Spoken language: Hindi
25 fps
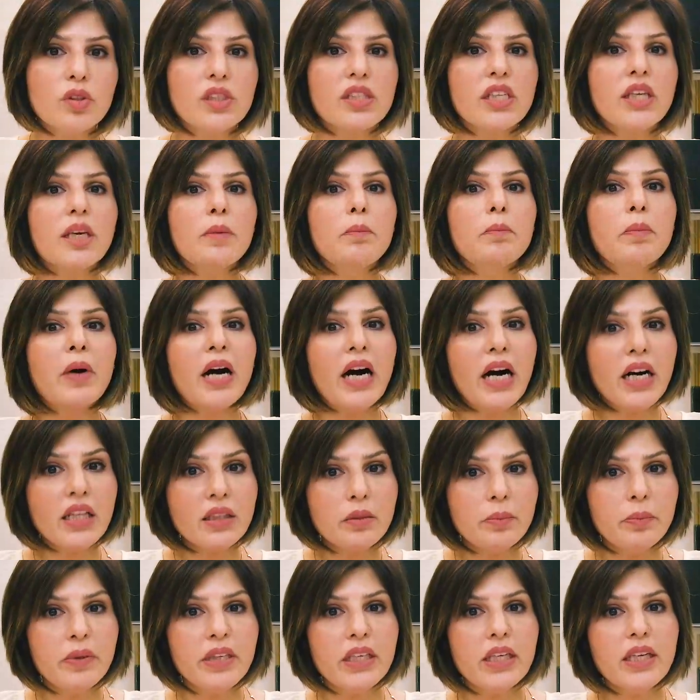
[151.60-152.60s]
उसके
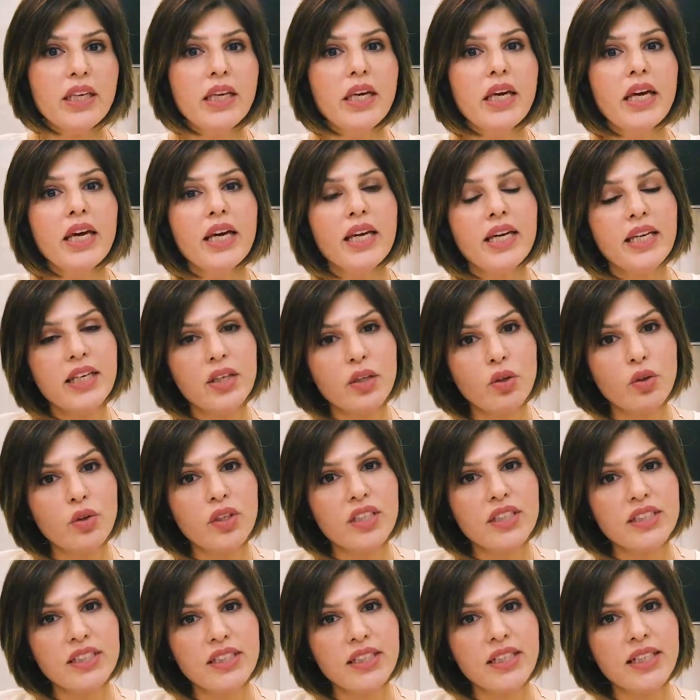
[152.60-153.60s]
बाद भी इनको
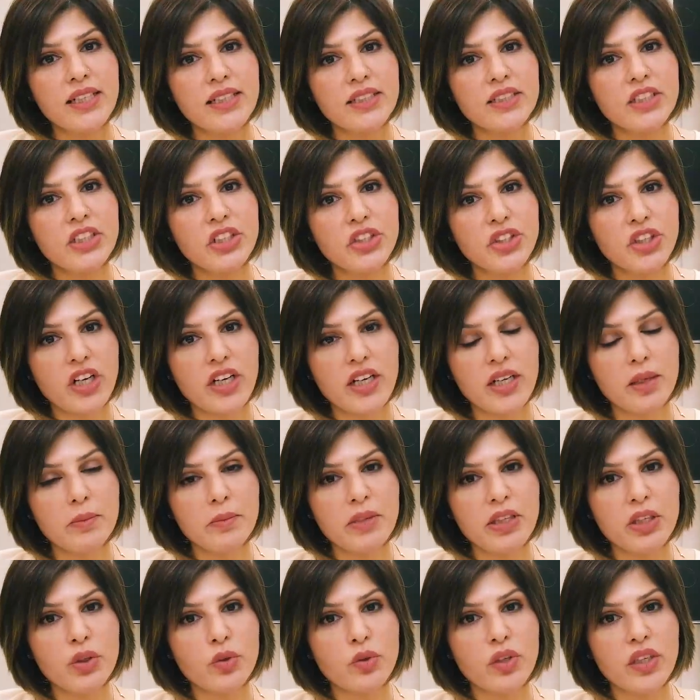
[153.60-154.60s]
किसी ना किसी शक्ल
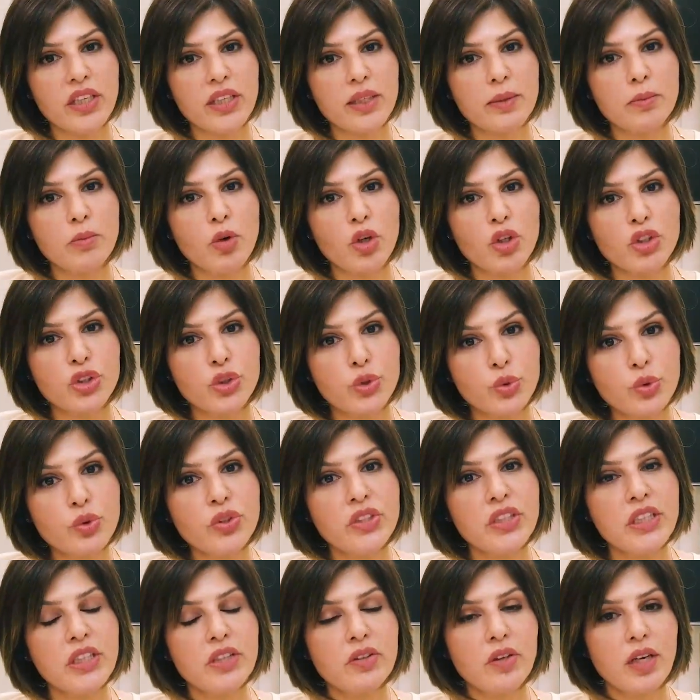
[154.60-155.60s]
में क्योंकि ये
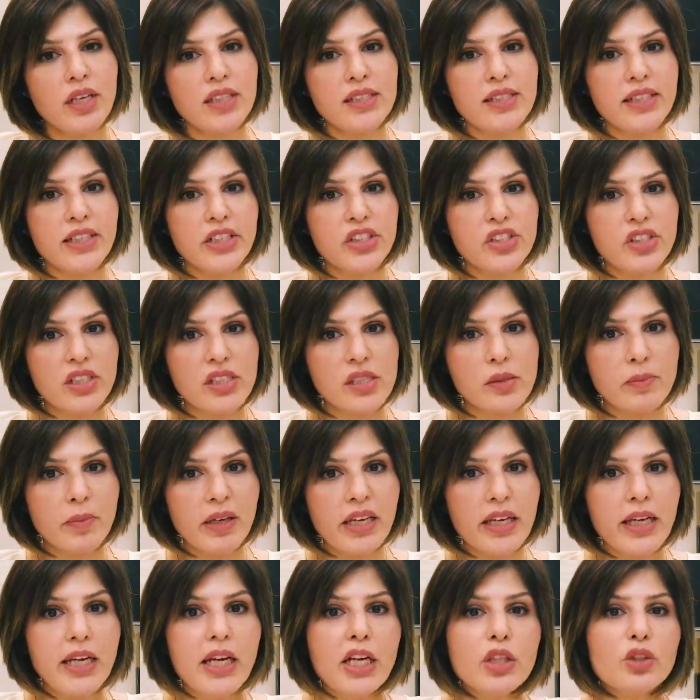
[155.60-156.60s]
मौजूद थी ट्रांसलेशंस
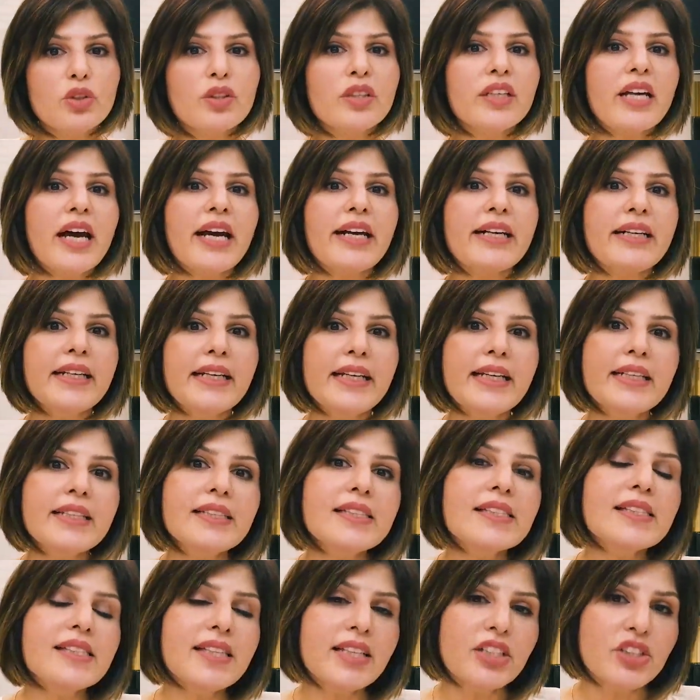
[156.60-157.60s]
में तो नाइनटीन
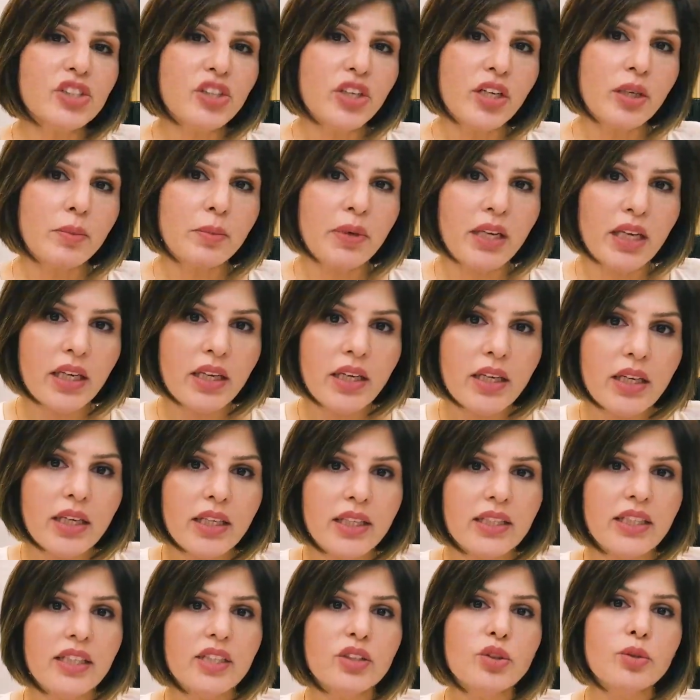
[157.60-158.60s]
सेंचुरी में
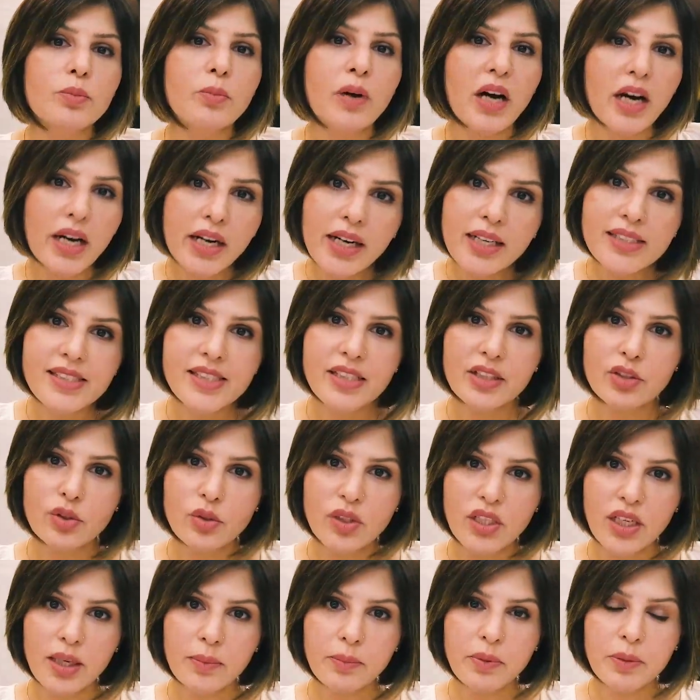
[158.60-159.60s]
ये दोबारा से
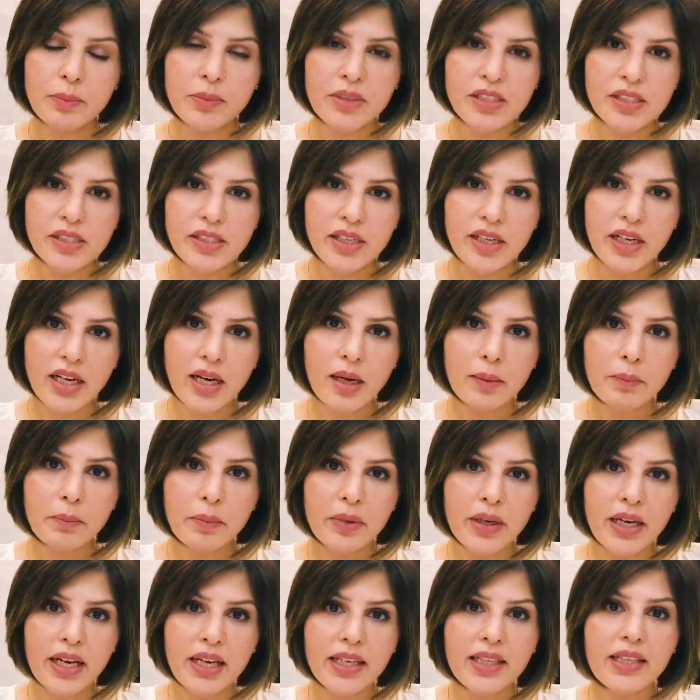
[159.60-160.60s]
दुनिया पर मंजर आम
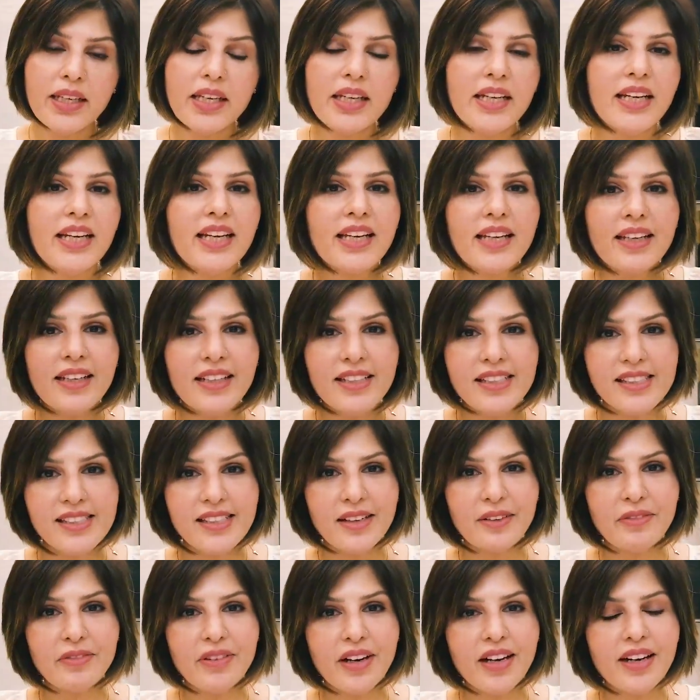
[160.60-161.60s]
पे आई लेकिन इस
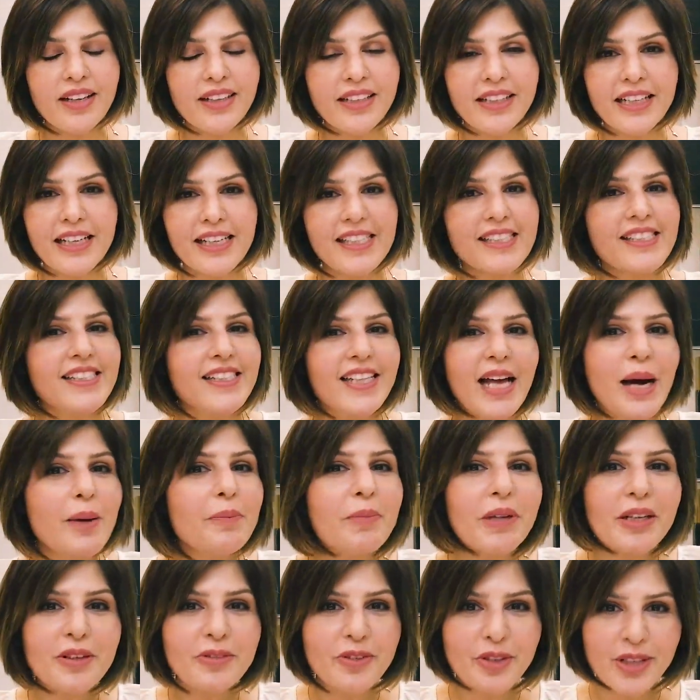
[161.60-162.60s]
दफ़ा
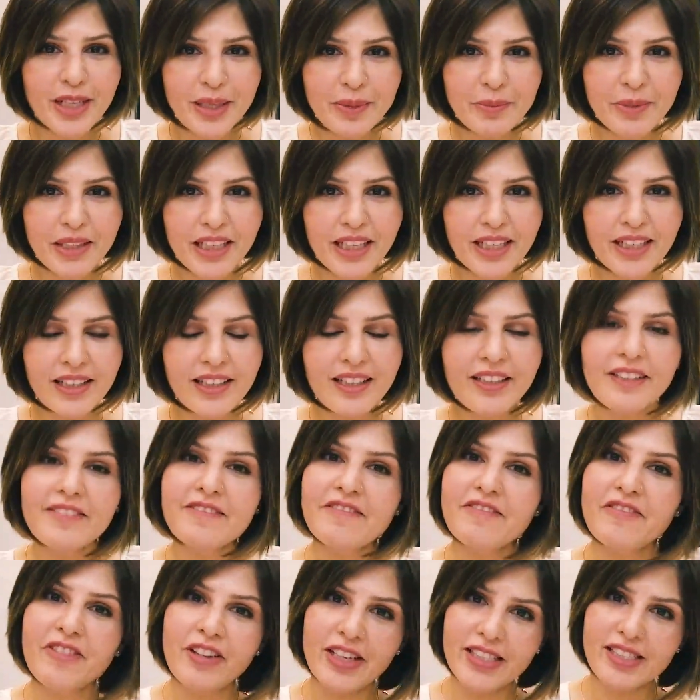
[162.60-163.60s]
इस्लामिक वर्ल्ड में नहीं
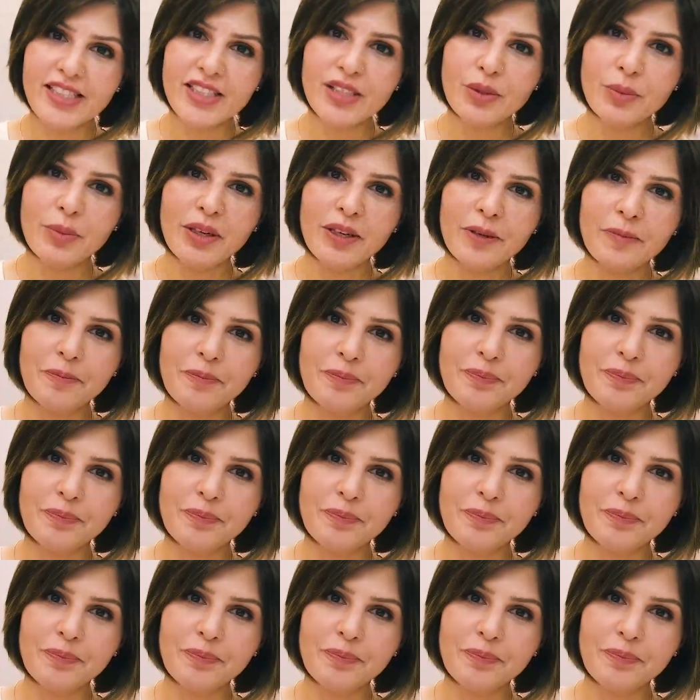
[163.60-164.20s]
वेस्ट में